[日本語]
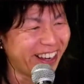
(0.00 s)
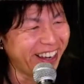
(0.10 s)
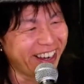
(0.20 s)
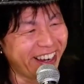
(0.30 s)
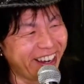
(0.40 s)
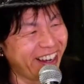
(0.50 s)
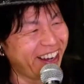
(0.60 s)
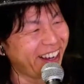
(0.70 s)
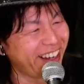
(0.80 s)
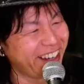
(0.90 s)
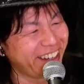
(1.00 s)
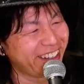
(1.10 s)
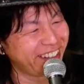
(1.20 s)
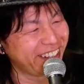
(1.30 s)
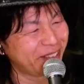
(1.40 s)

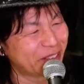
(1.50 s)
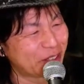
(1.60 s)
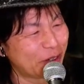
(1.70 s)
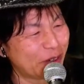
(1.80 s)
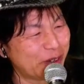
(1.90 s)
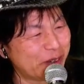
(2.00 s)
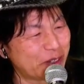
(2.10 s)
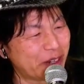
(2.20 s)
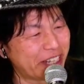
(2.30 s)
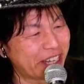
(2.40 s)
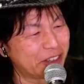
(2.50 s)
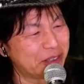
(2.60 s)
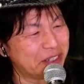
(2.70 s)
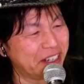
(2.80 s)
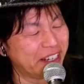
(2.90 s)
えー、で、もうその、それが楽し
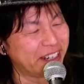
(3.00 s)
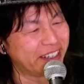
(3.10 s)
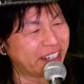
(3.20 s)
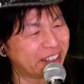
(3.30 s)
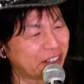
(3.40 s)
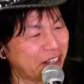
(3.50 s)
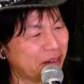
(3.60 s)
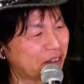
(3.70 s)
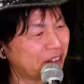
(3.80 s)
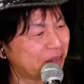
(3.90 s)
みなんですけどね、僕ね。